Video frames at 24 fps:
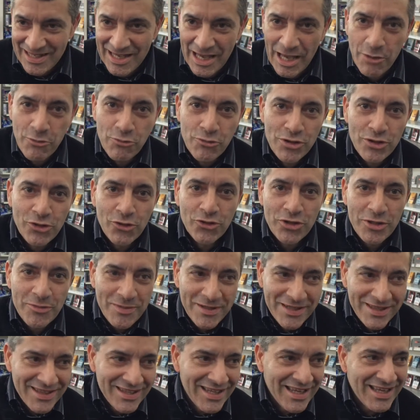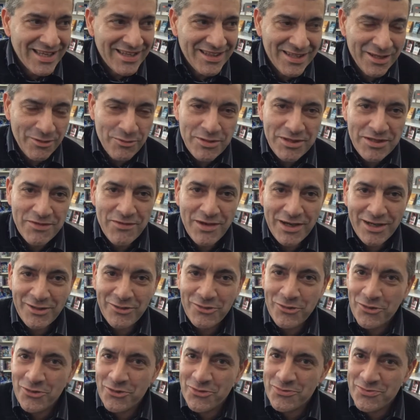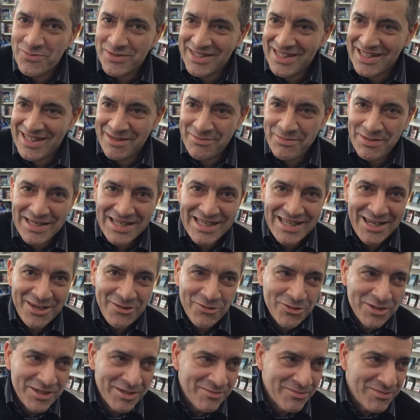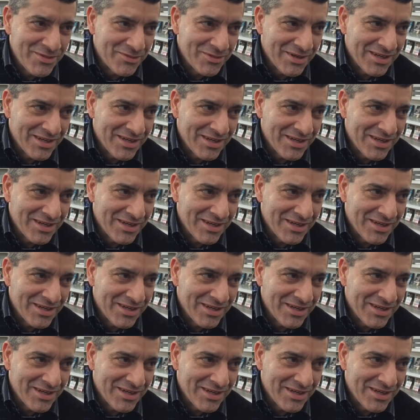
e unico dipendente, quindi factotum della Pellicano Libri,